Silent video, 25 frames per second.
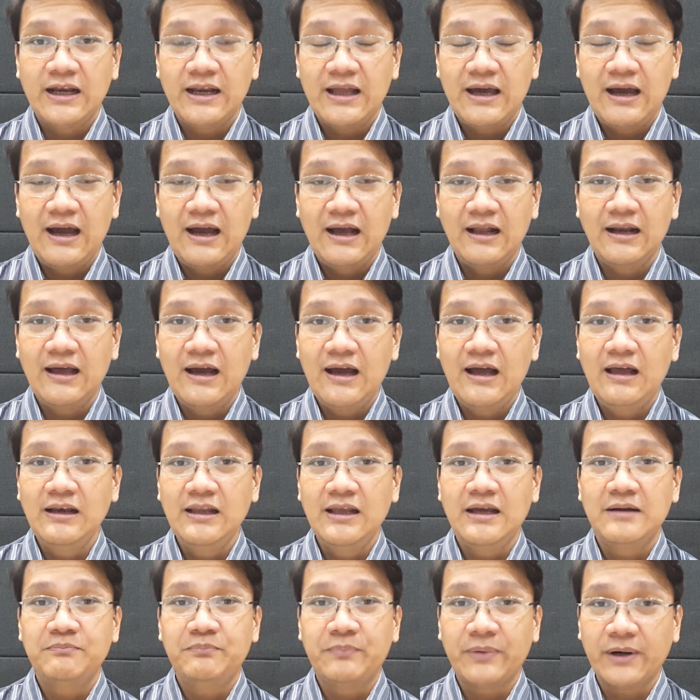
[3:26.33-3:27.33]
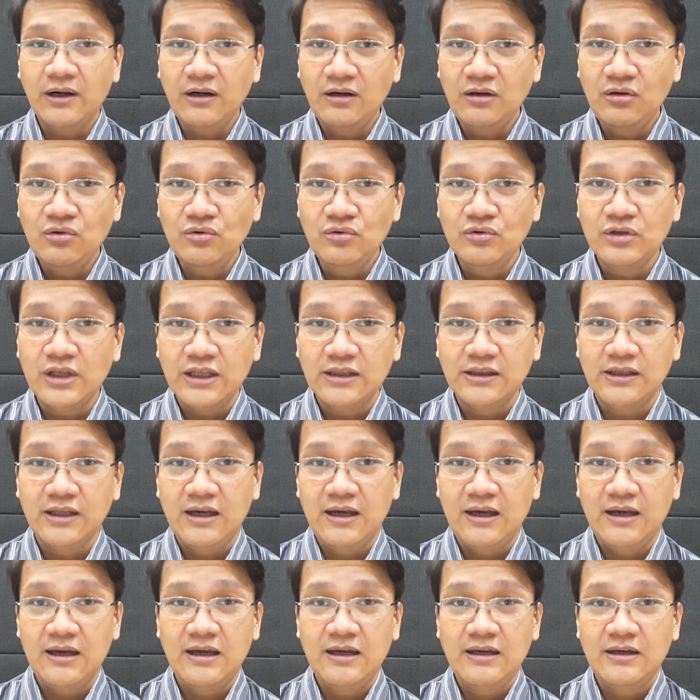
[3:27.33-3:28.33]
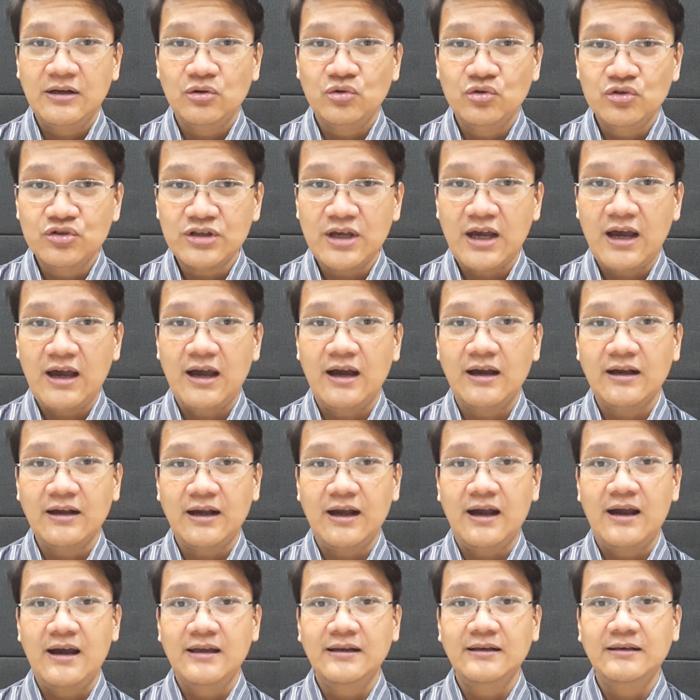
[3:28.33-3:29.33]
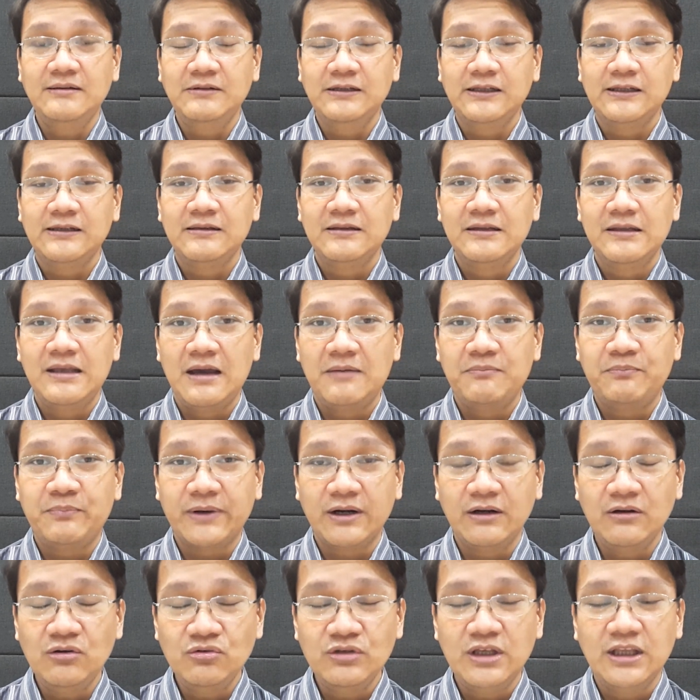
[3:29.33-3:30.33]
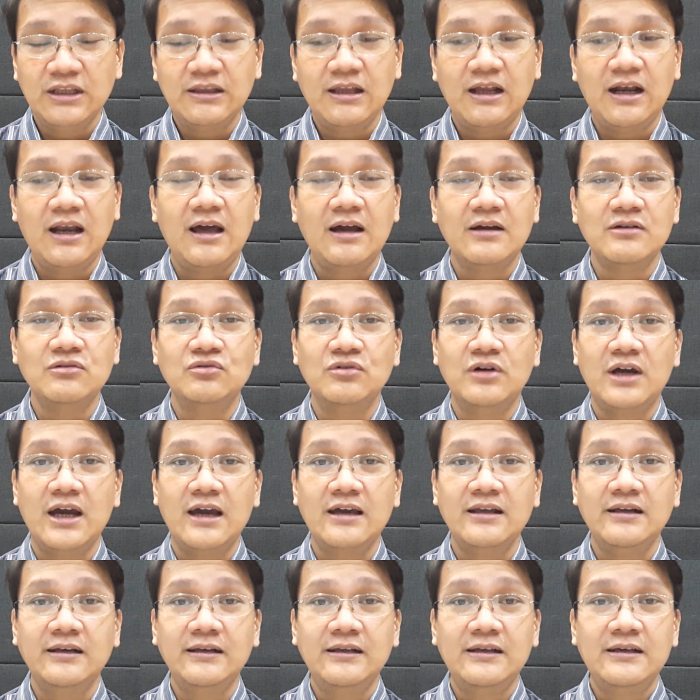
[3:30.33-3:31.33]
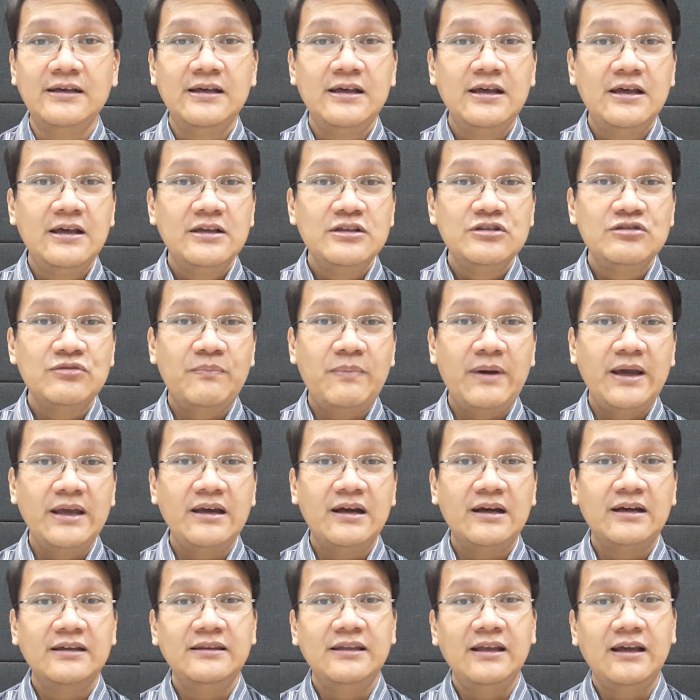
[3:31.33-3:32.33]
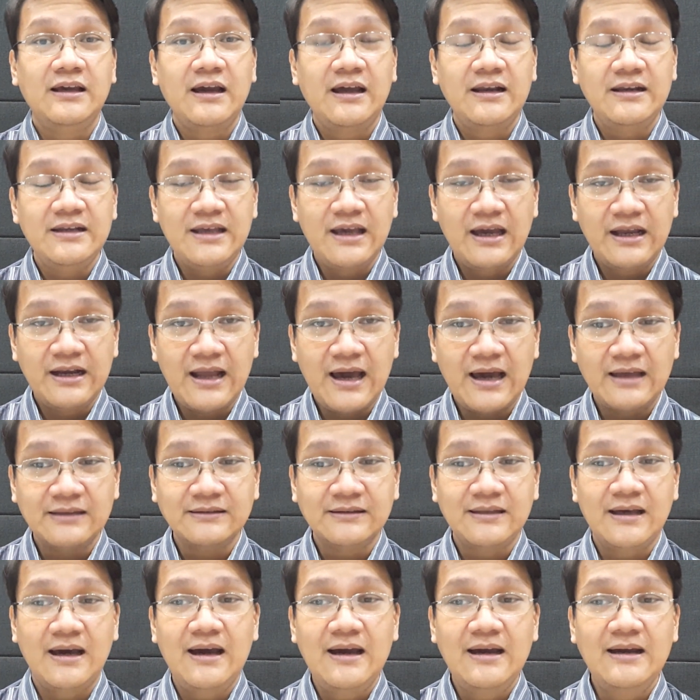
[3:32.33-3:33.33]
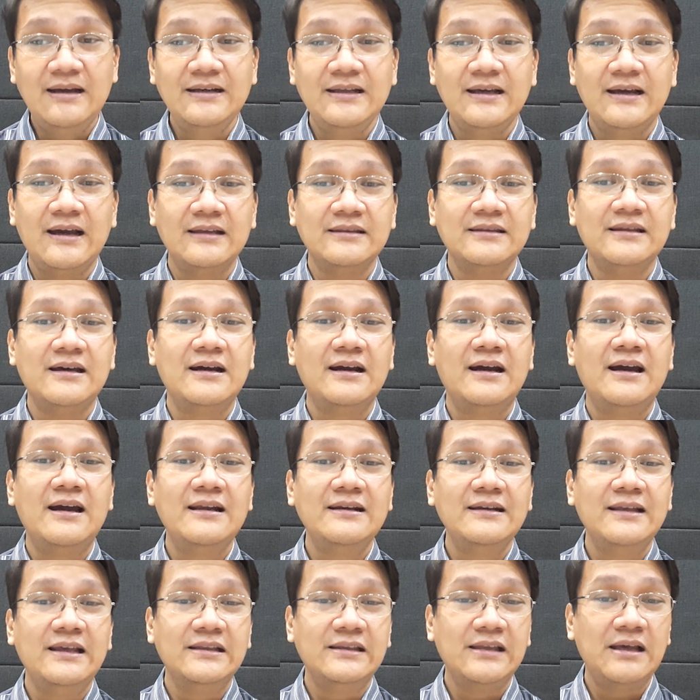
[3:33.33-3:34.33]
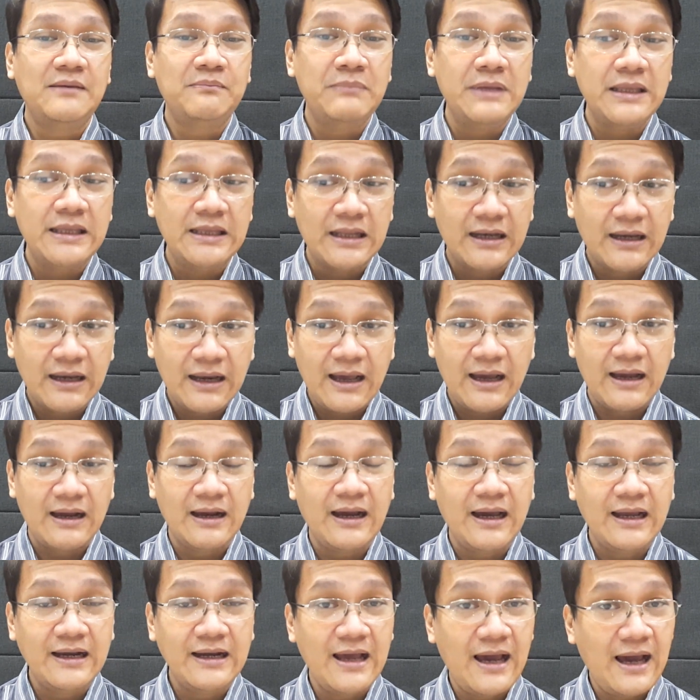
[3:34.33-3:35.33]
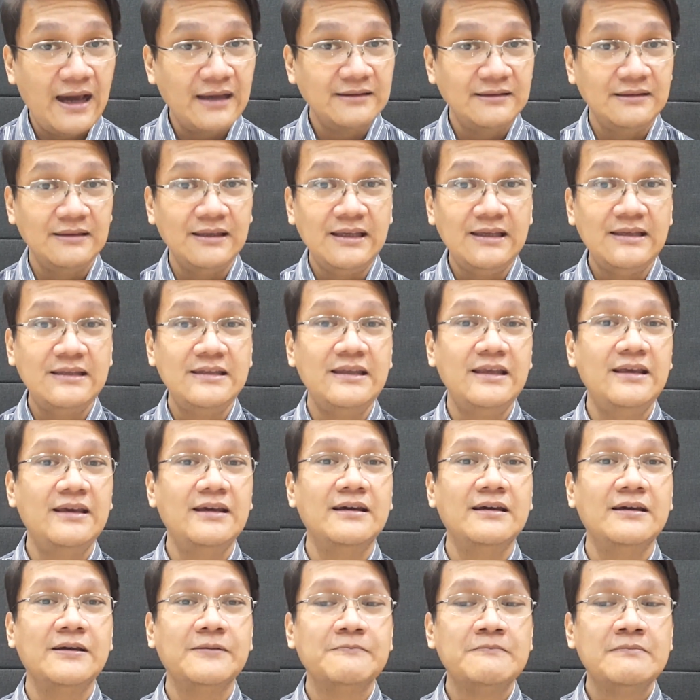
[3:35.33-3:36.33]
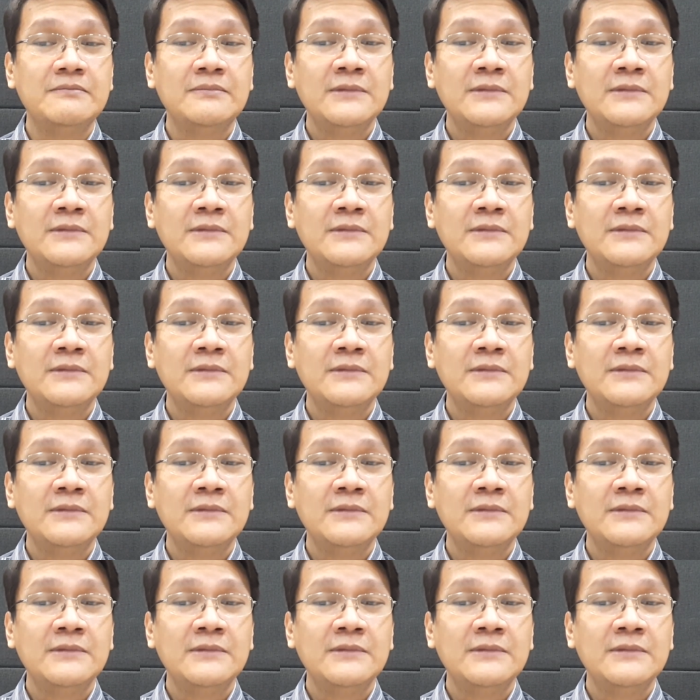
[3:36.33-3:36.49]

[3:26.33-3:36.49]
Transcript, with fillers: Ada hal-hal yang perlu kita usahakan yang perlu kita lakukan supaya ketika dia datang dikatakan kita menyenangkan hatinya.